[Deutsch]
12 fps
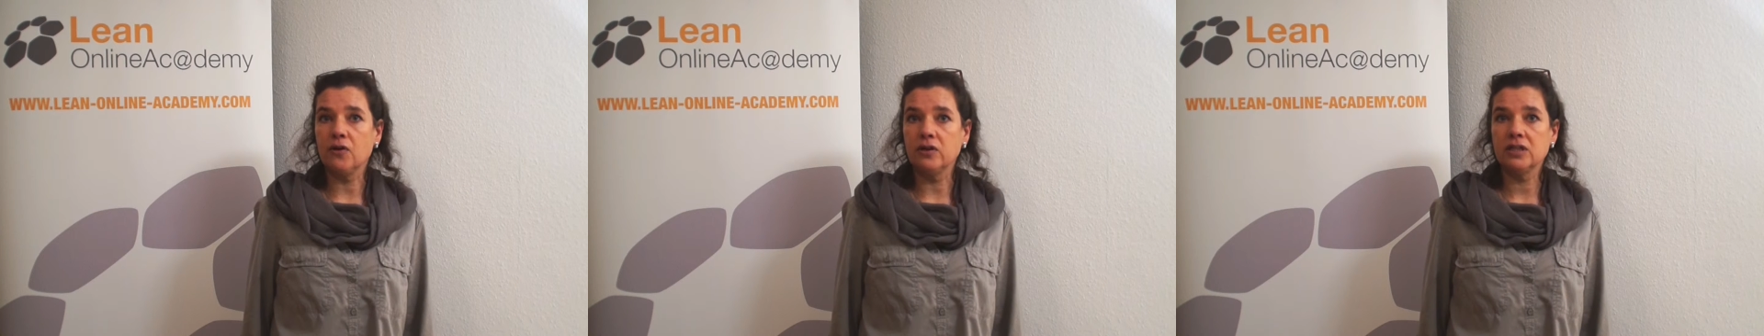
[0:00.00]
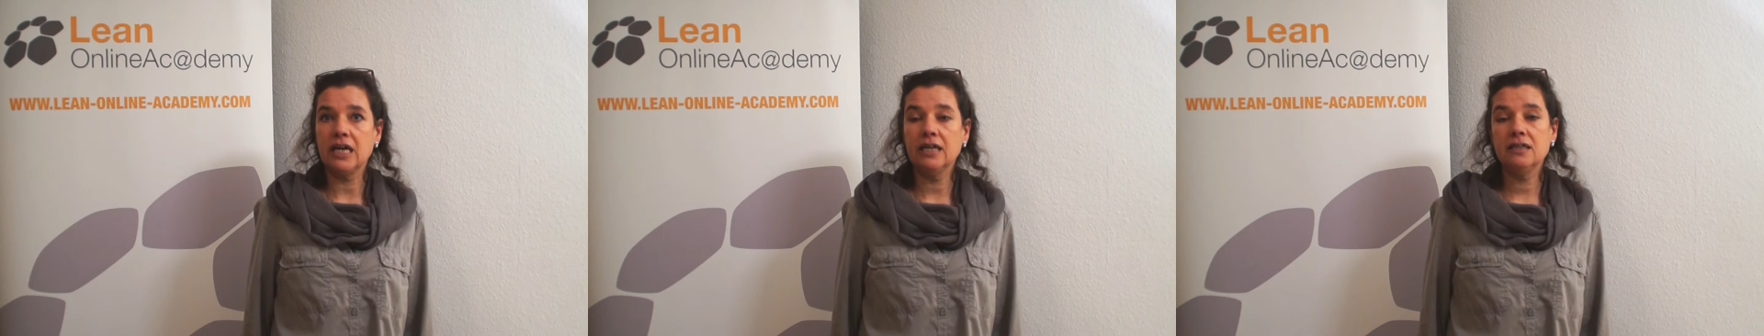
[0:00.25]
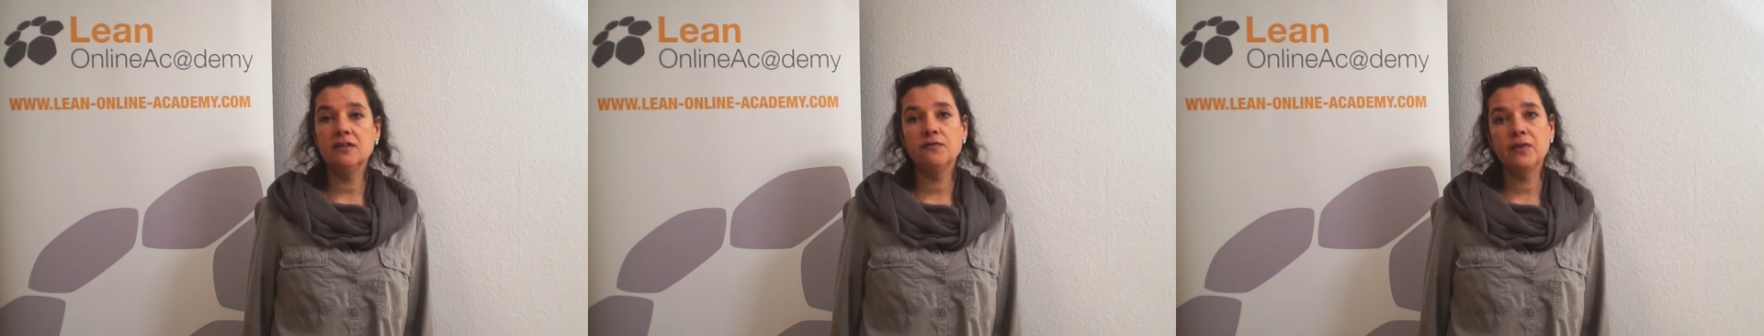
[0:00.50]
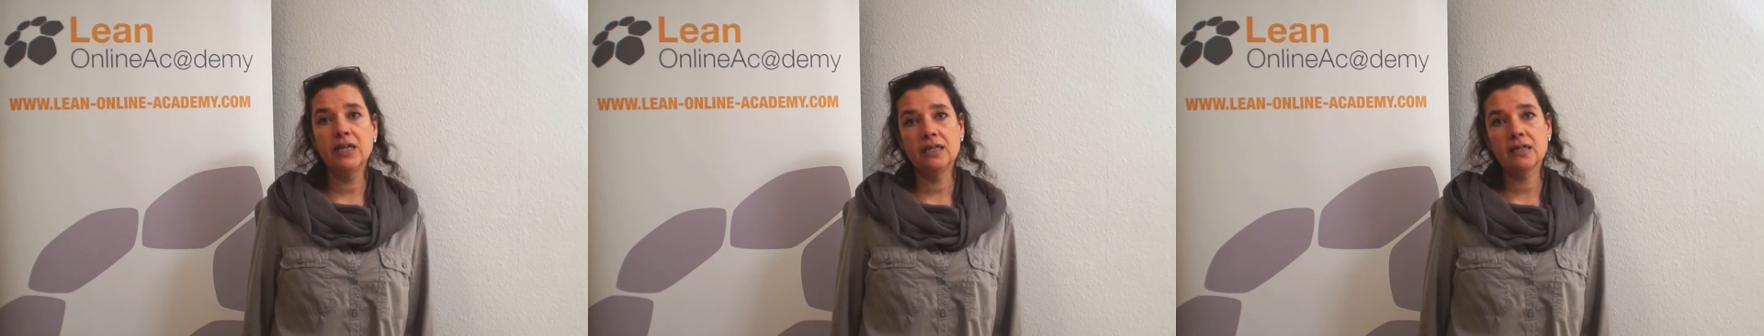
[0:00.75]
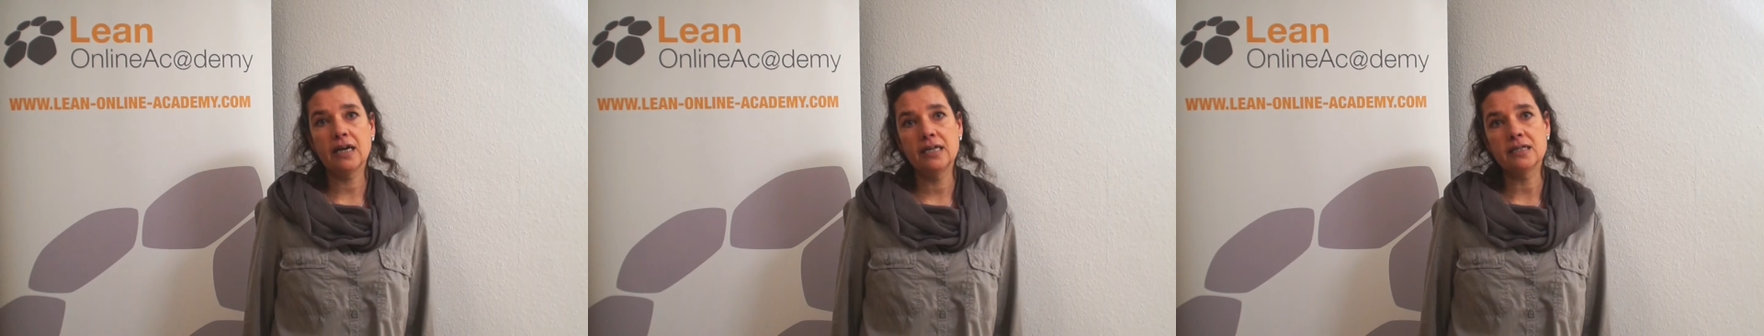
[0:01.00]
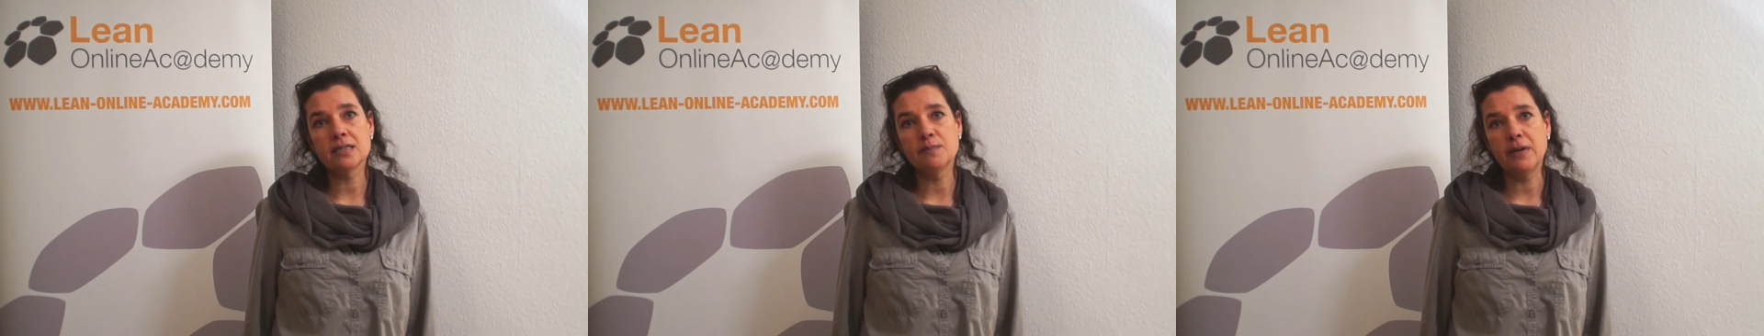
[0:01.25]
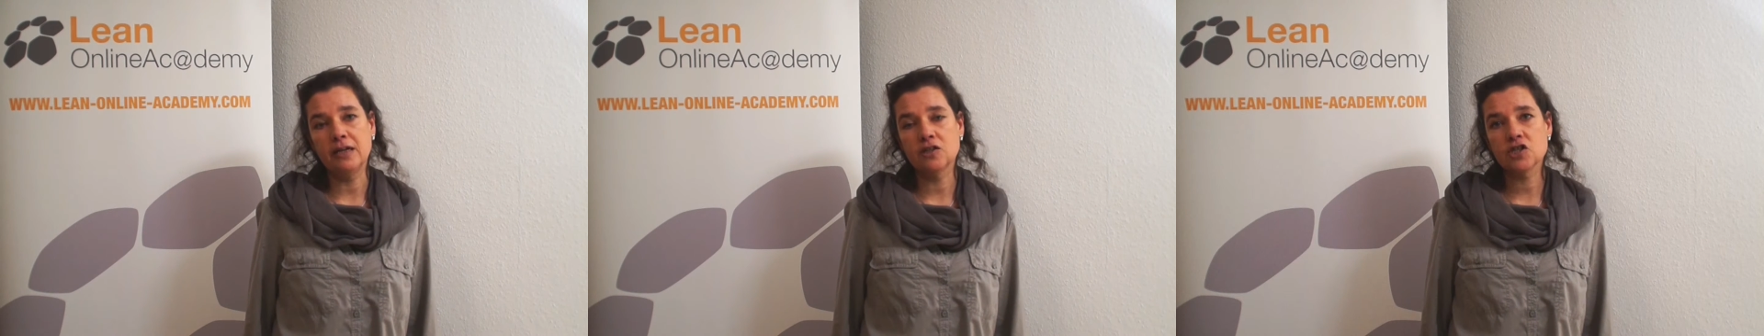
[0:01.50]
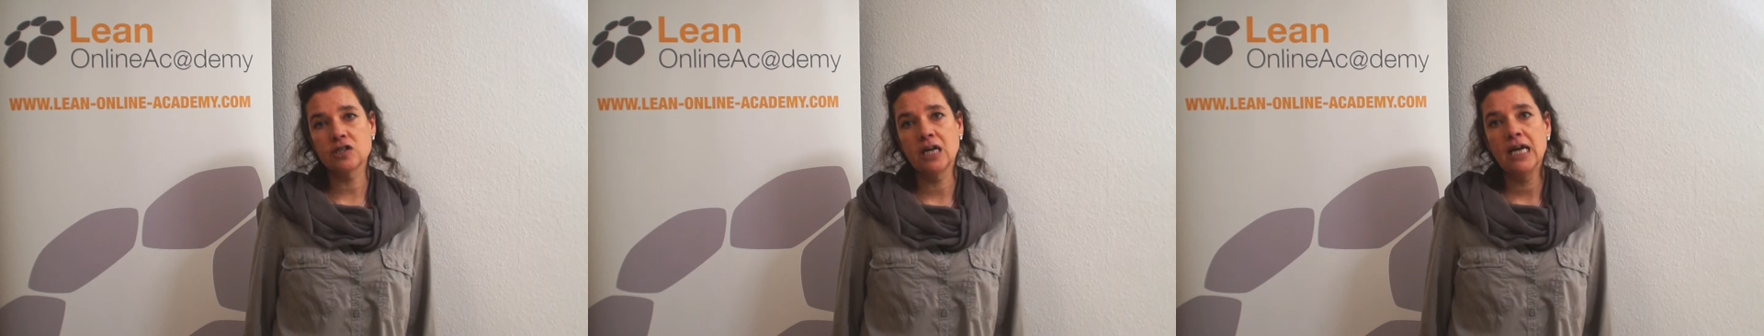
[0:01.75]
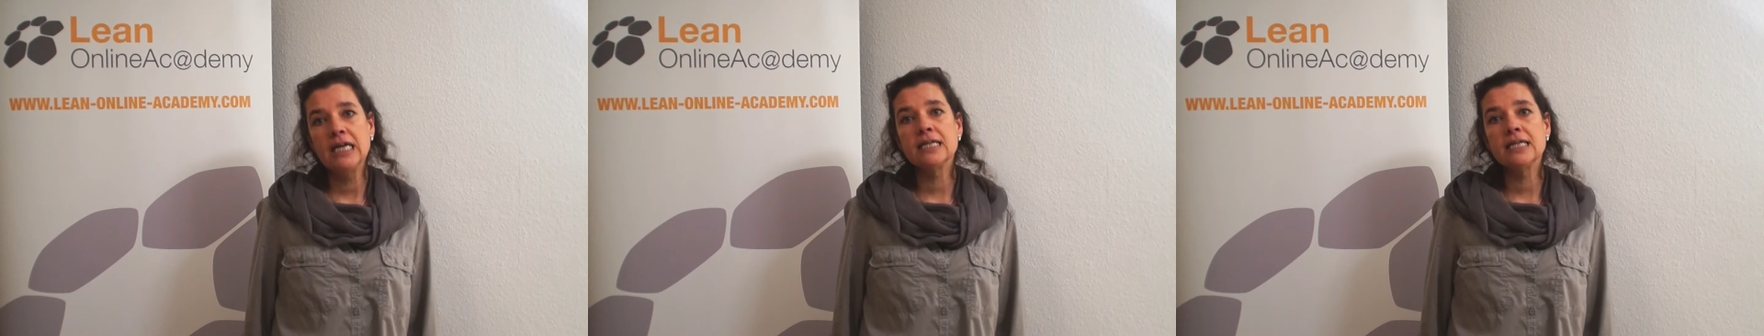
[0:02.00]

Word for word: Thorndike die Fähigkeit des Menschen,